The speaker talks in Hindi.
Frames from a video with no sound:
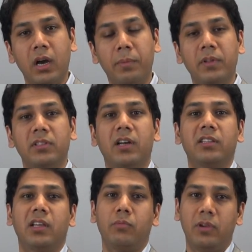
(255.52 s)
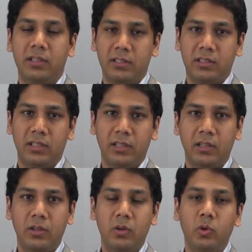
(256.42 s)
अपने साथ यहाँ बुला सकते हैं
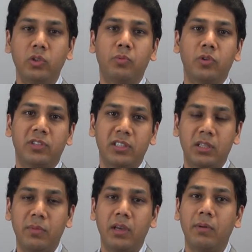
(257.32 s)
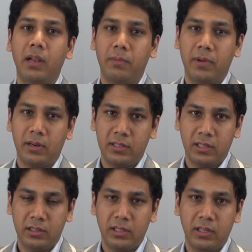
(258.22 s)
उस प्रोसेस में हम हेल्प करना
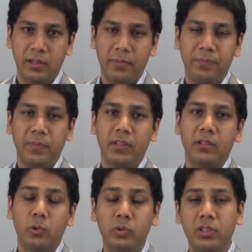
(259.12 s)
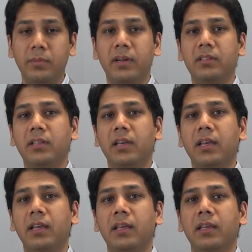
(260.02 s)
चाहते हैं दूसरी बात यह
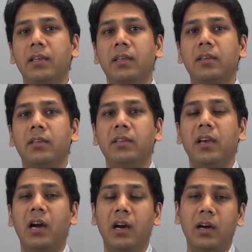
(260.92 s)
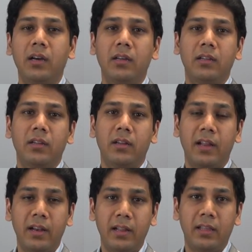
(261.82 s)
है कि यहाँ
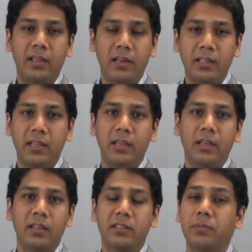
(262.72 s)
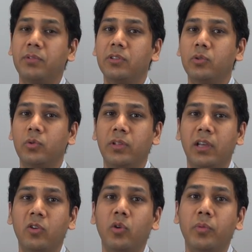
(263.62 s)
रहने के लिए सबसे ज़रूरी
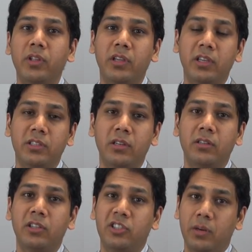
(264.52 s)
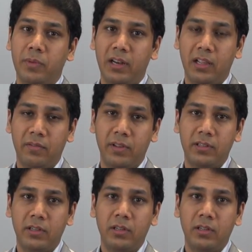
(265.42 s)
है कम्युनिकेशन द जर्मन लैंग्वेज